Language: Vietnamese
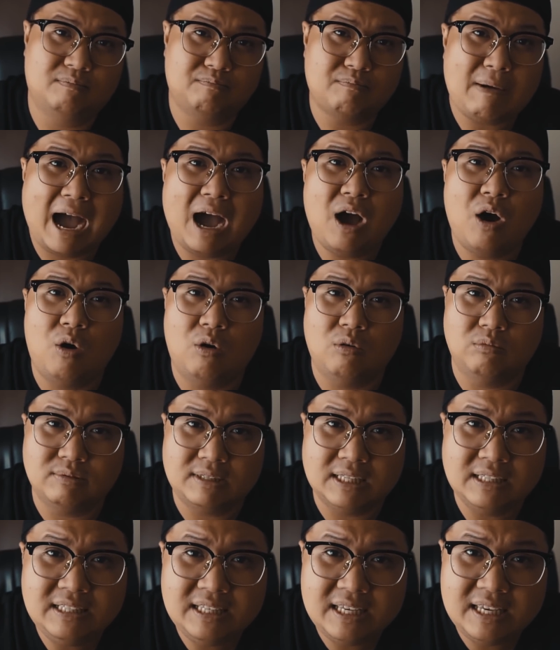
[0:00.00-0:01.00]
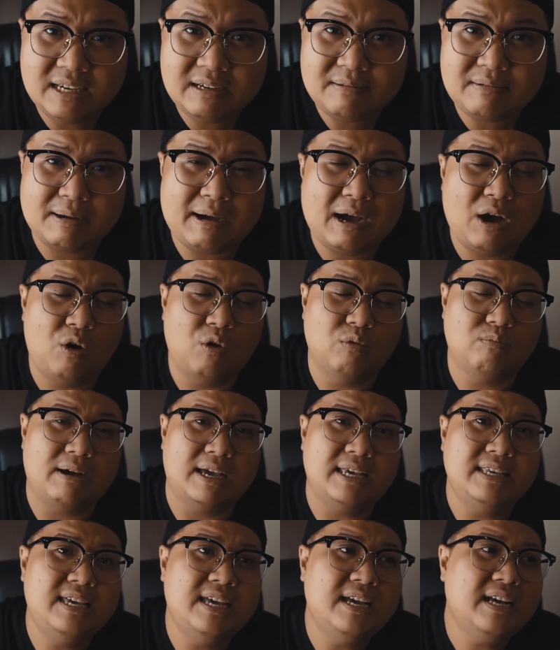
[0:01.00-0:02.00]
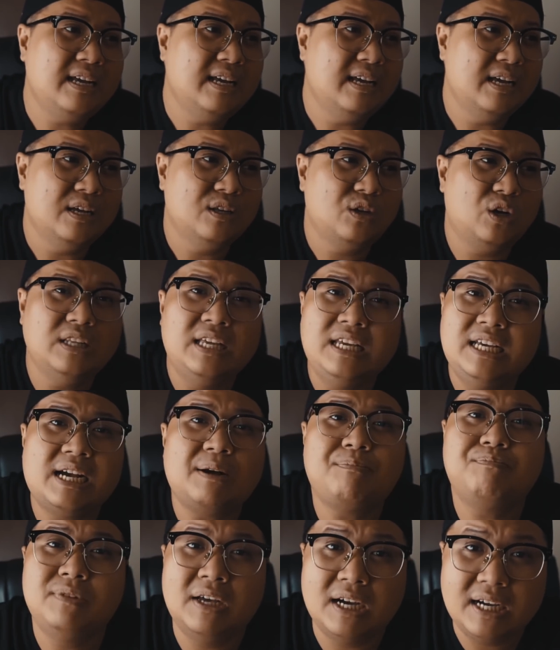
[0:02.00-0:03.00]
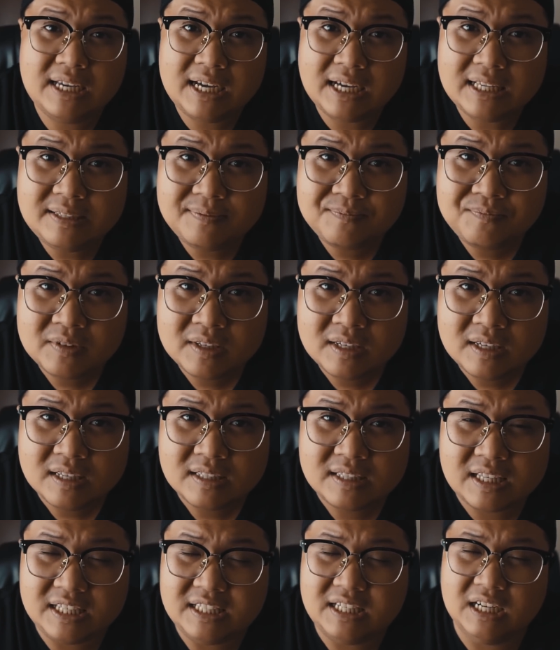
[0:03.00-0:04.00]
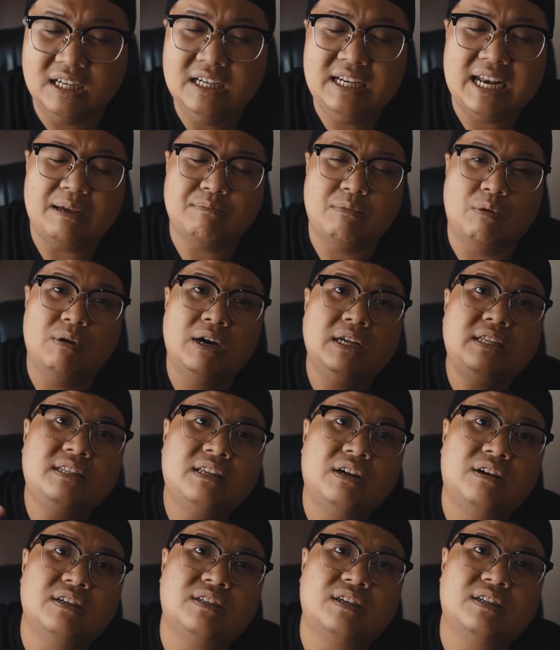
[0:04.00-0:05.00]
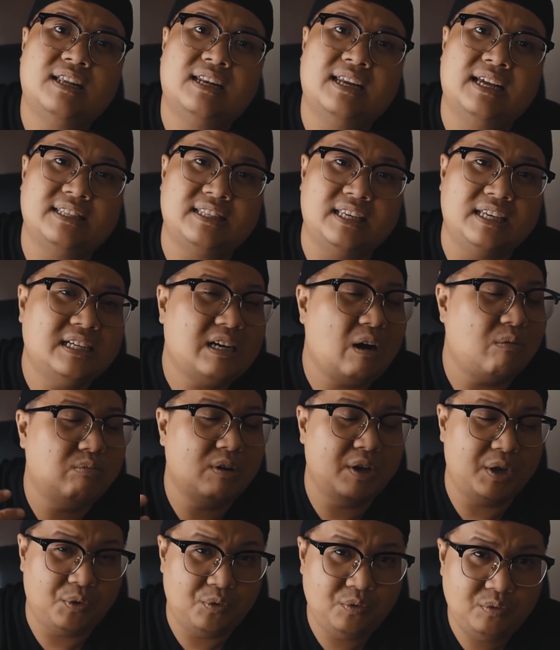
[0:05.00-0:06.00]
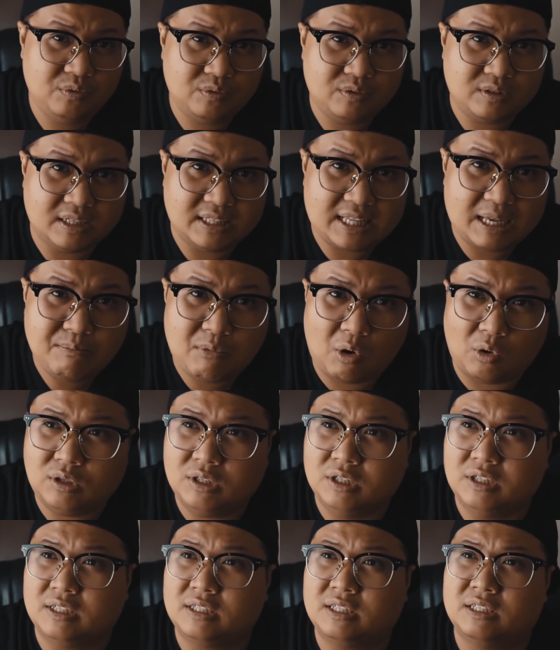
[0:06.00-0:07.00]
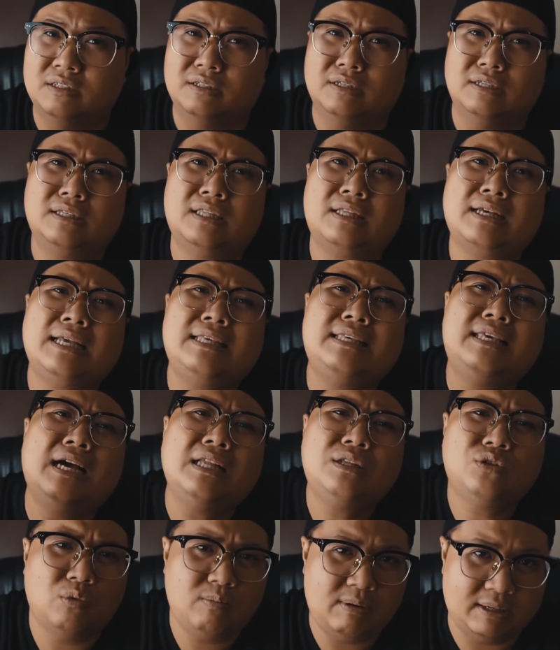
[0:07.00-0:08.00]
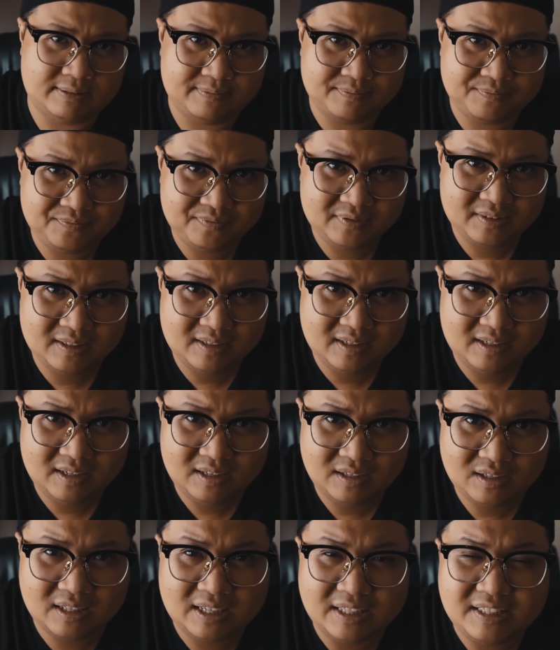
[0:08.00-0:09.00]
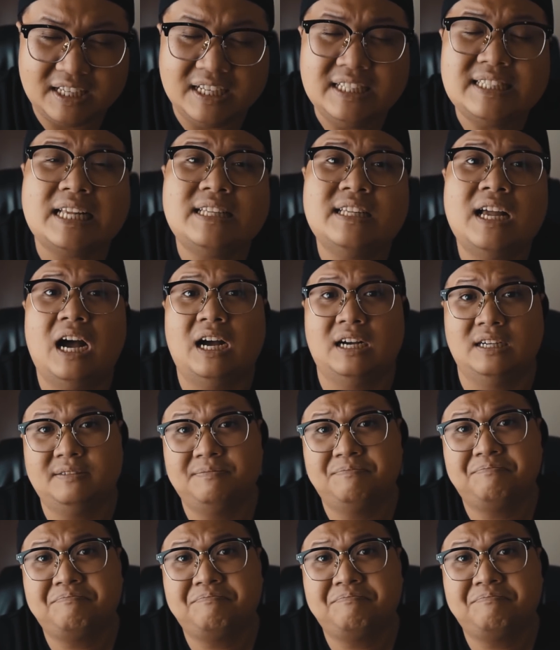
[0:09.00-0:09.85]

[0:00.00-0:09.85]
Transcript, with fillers: ba hồn chín vía ba hồn bảy vía nó đi khắp nơi hết chỉ giữ lại một ít thôi cho nên là chỉ không hiểu chỉ thấy mọi người cười những cái chết của mình cho nên chỉ sanh hận